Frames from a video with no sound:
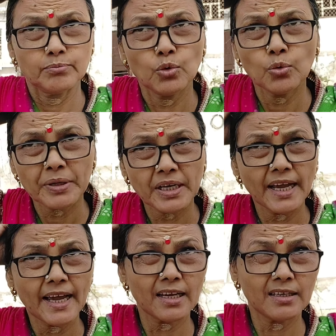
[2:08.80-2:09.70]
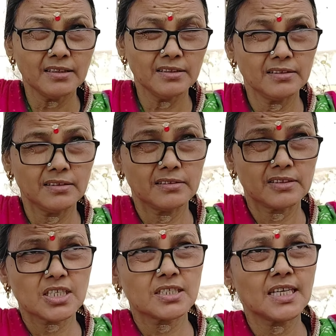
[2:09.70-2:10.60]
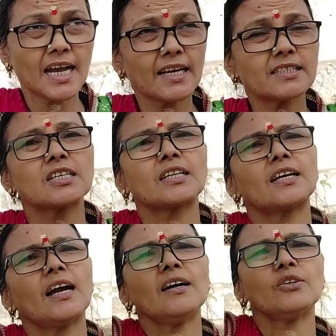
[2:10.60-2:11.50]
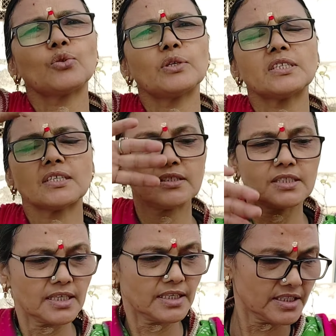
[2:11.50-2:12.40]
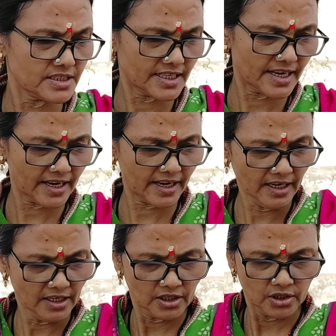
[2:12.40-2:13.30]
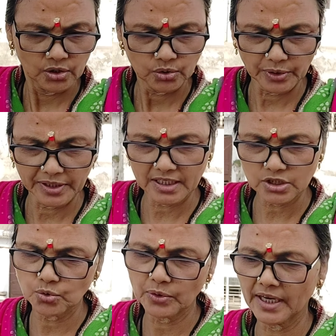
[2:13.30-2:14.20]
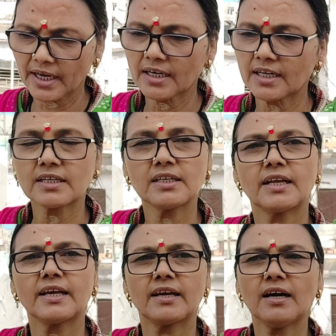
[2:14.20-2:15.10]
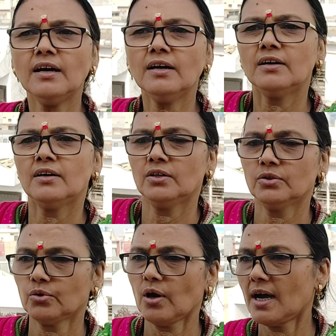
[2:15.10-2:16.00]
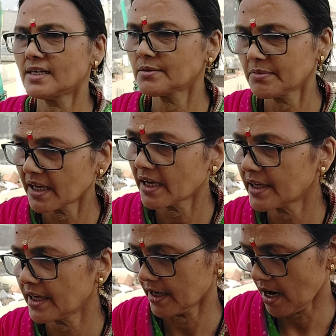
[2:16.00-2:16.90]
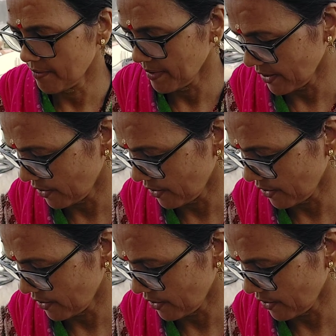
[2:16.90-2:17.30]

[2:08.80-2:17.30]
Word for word: मूंगटी है छज्जा है छत का तो छज्जे के नीचे रहेंगे तो इनका सूखने का डर नहीं रहेगा तो आज मेरा ये काम है